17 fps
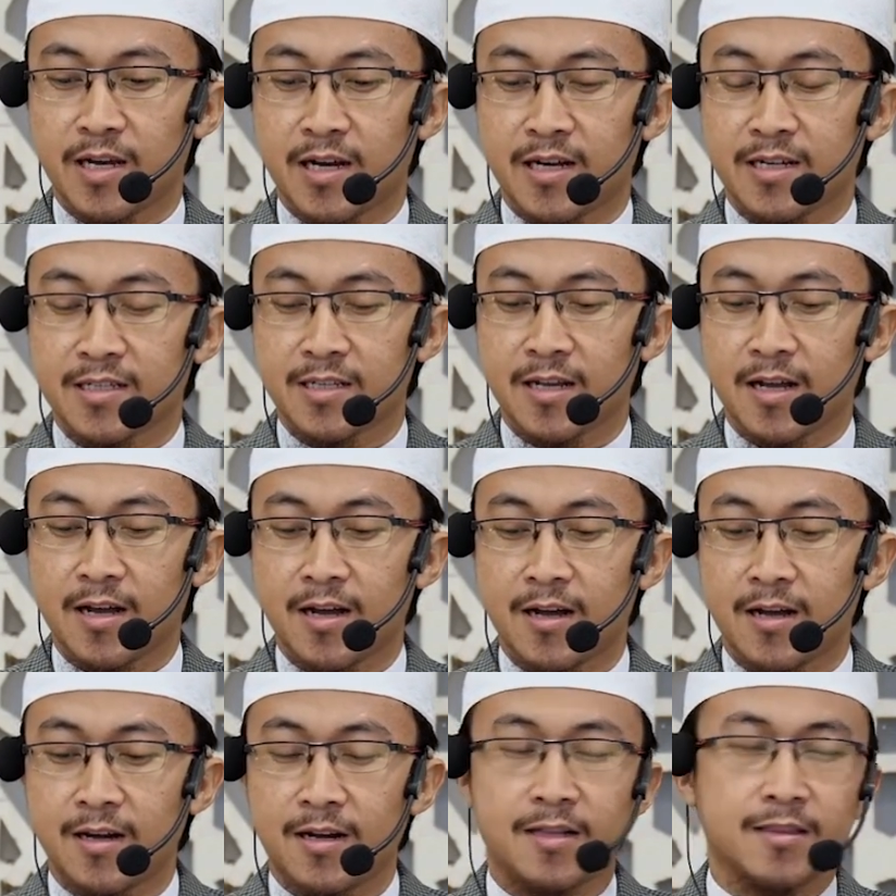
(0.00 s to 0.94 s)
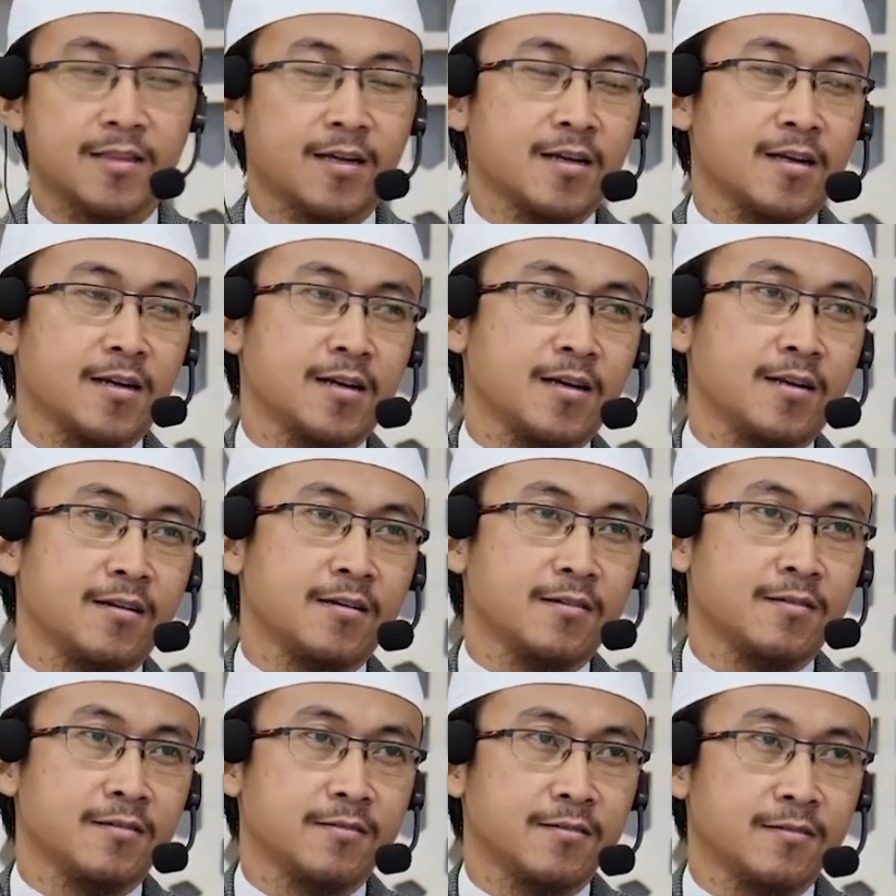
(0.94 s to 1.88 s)
yang sangat
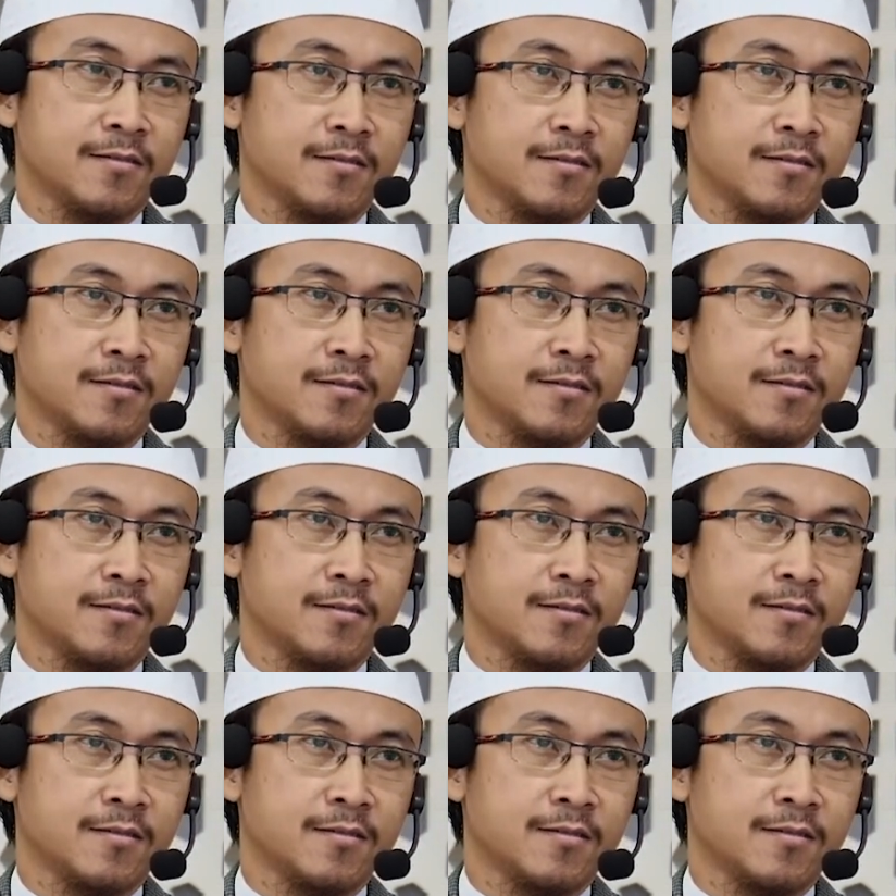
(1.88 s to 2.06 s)
terkenal.